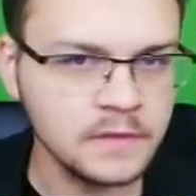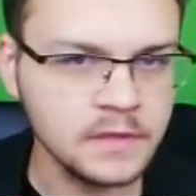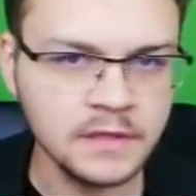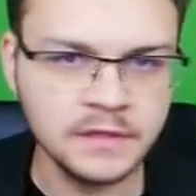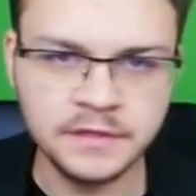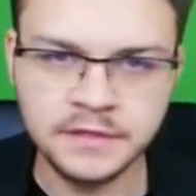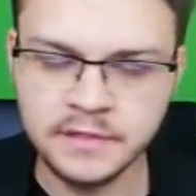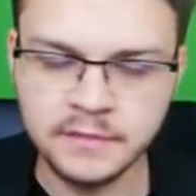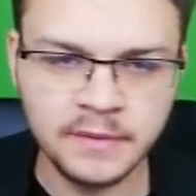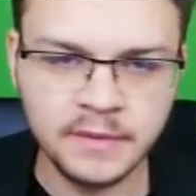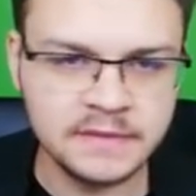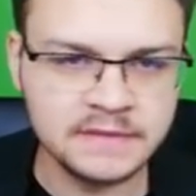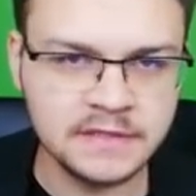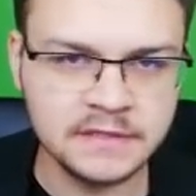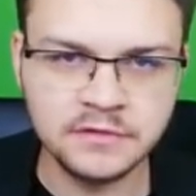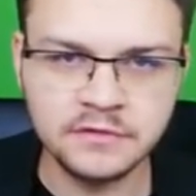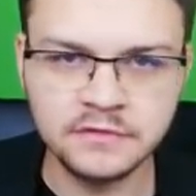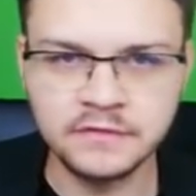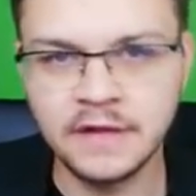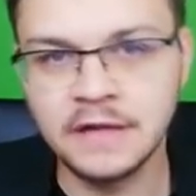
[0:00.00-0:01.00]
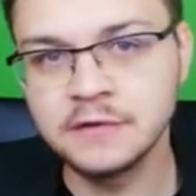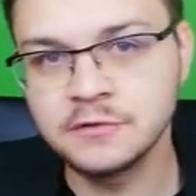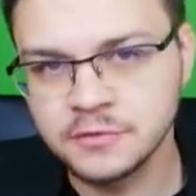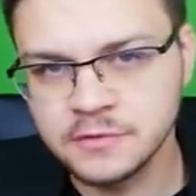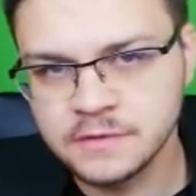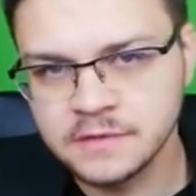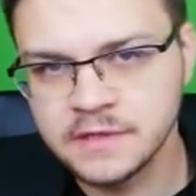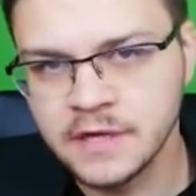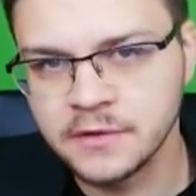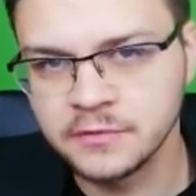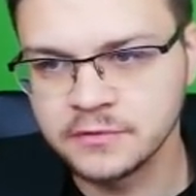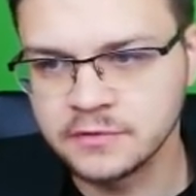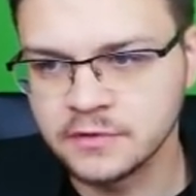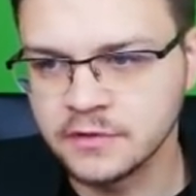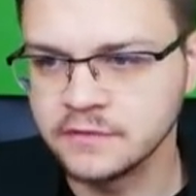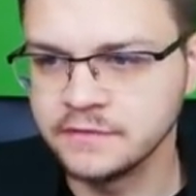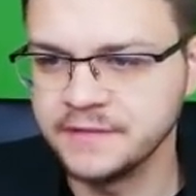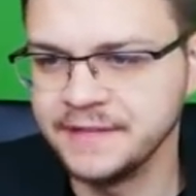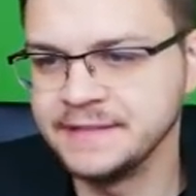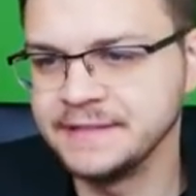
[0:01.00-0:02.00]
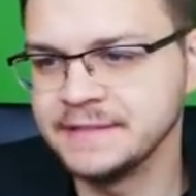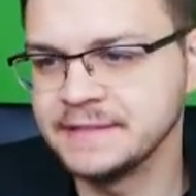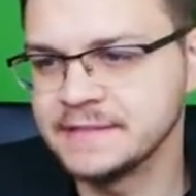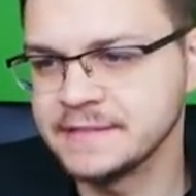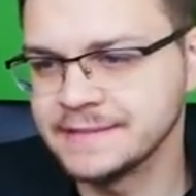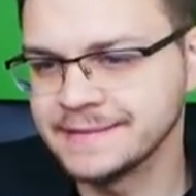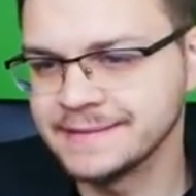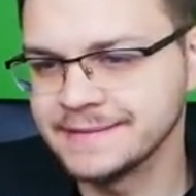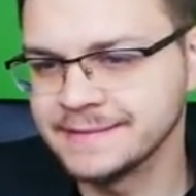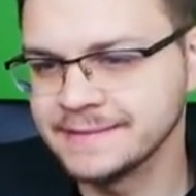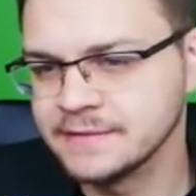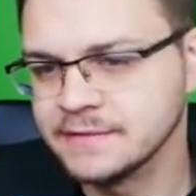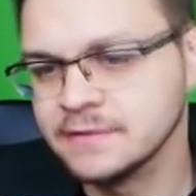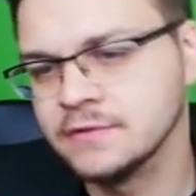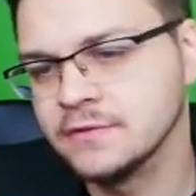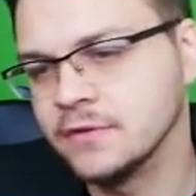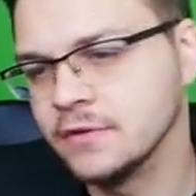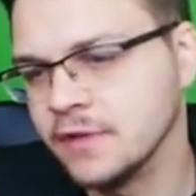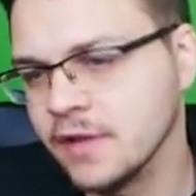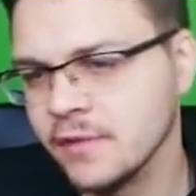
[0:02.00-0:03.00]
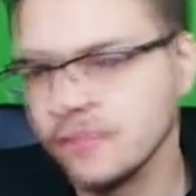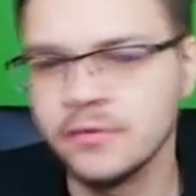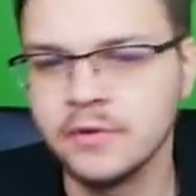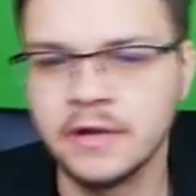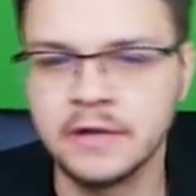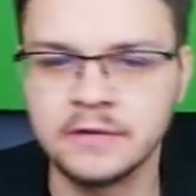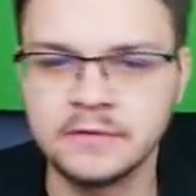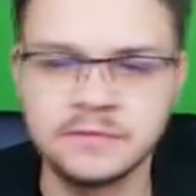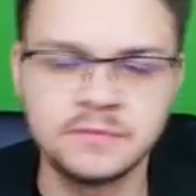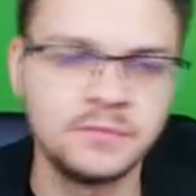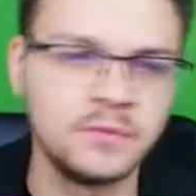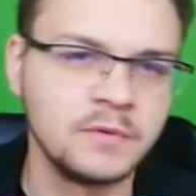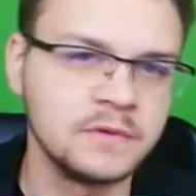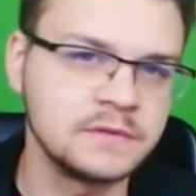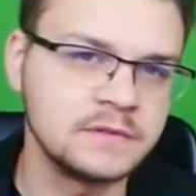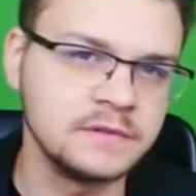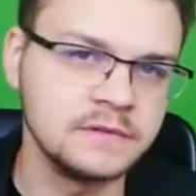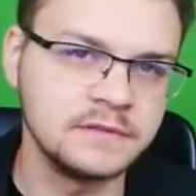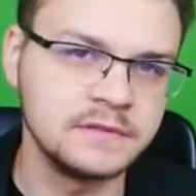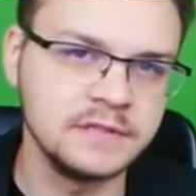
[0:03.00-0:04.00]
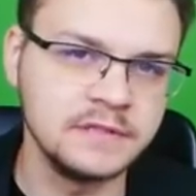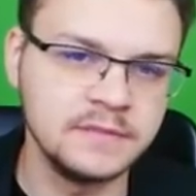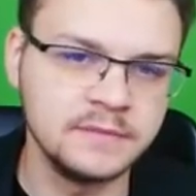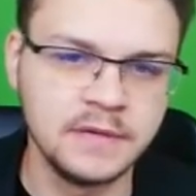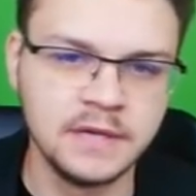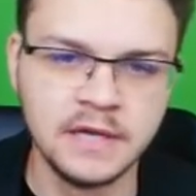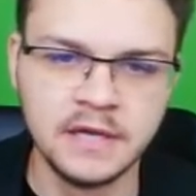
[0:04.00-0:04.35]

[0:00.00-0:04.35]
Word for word: Kiba za to walczył z Naruto, więc to nie był jakoś mocny team.